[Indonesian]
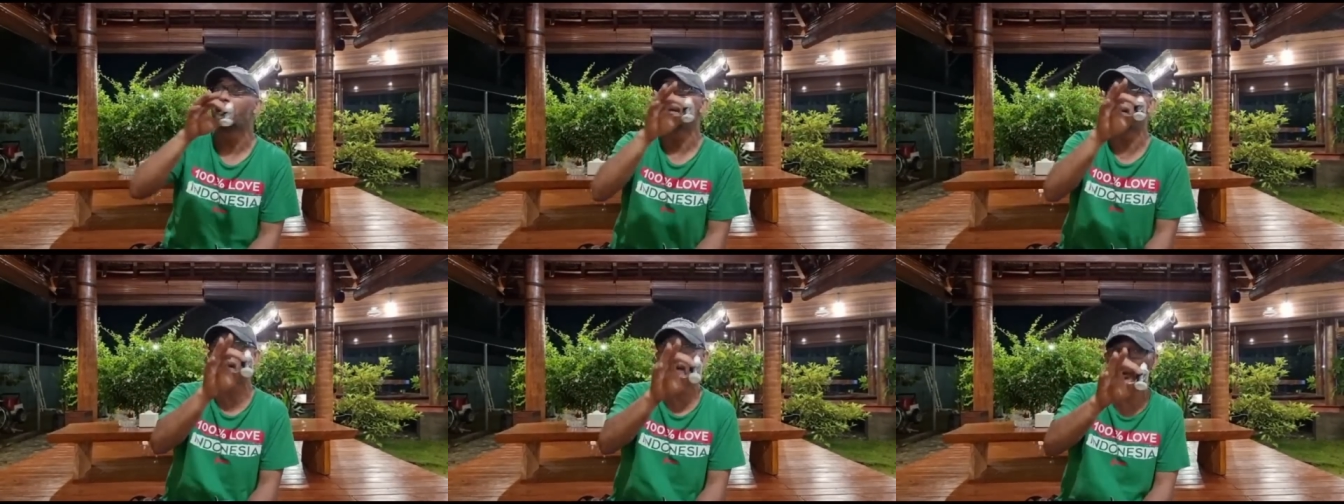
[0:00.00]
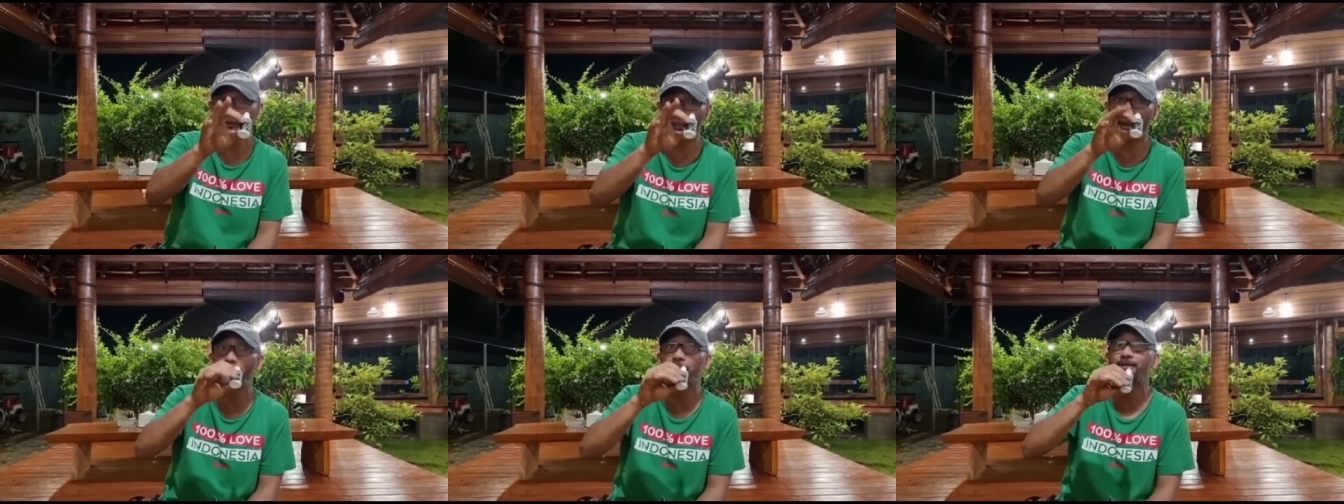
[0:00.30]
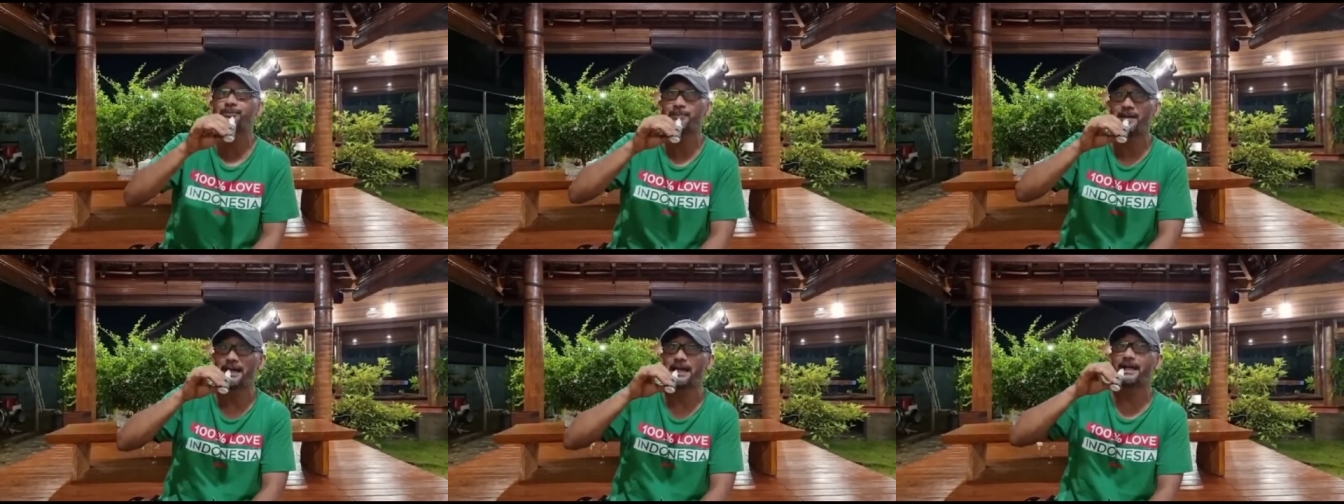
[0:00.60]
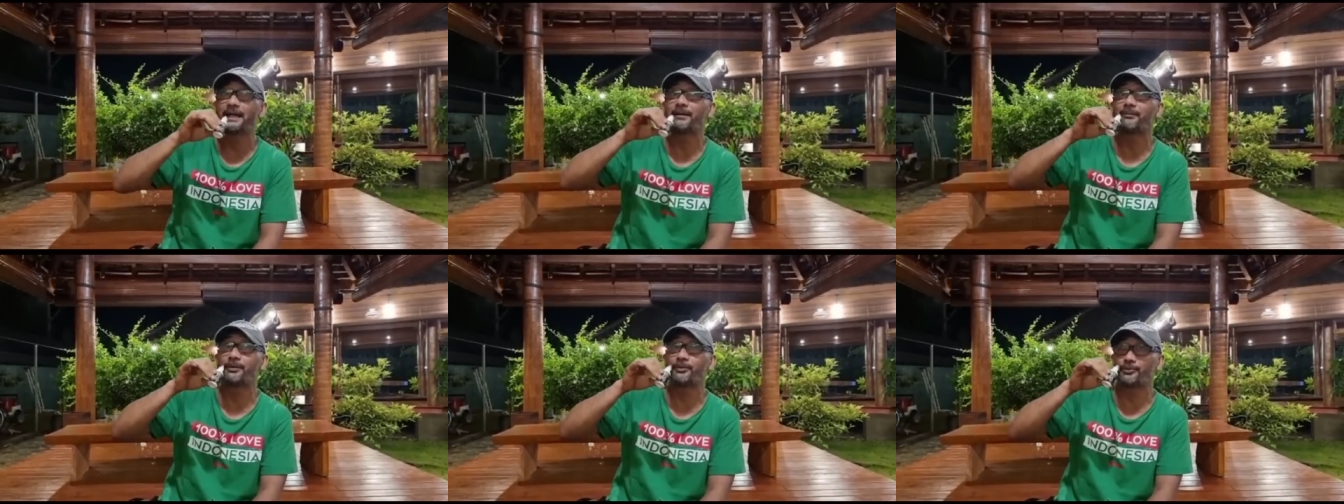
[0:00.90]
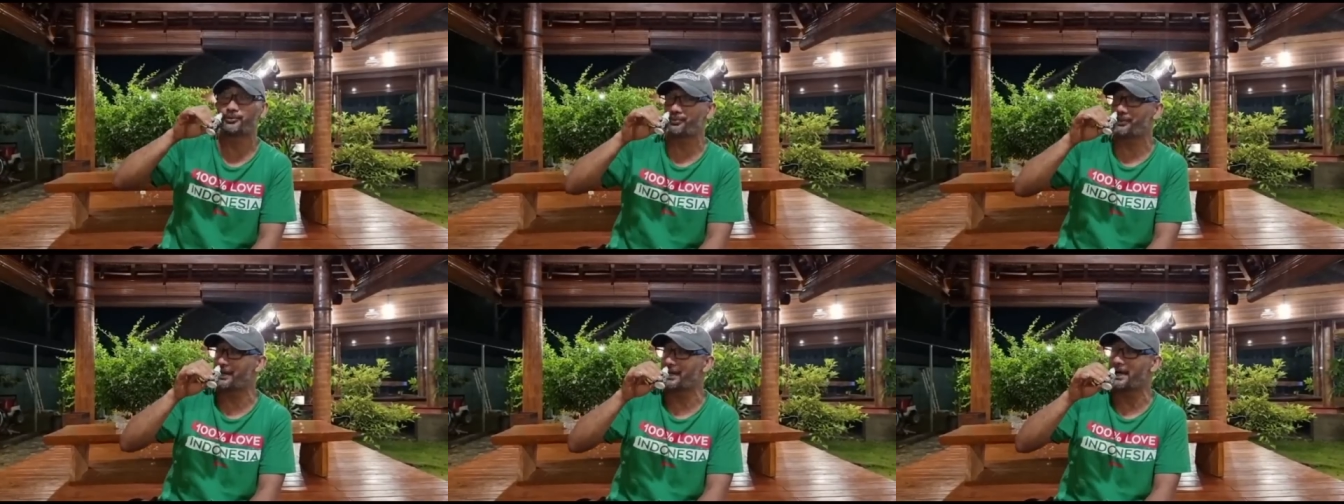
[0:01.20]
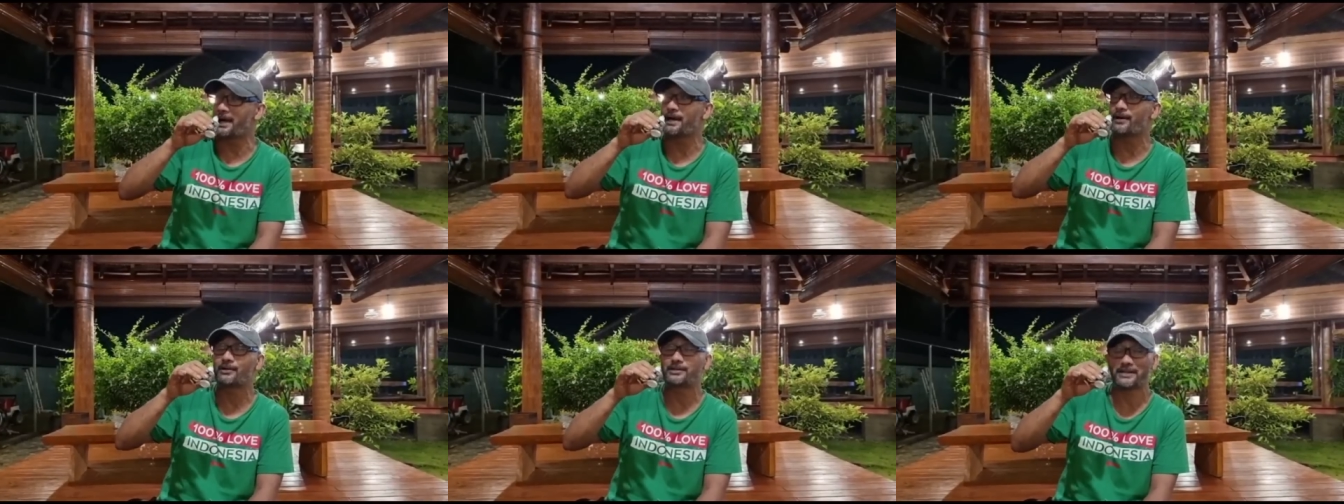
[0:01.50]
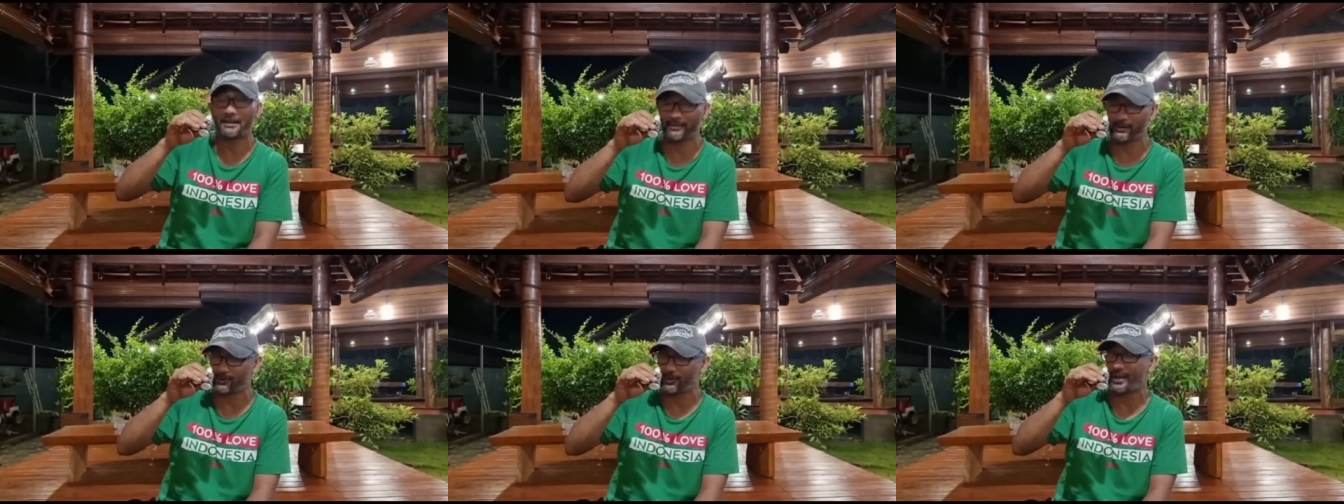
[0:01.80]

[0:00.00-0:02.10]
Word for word: jangan ya, lupa bismillah tapi bismillah sama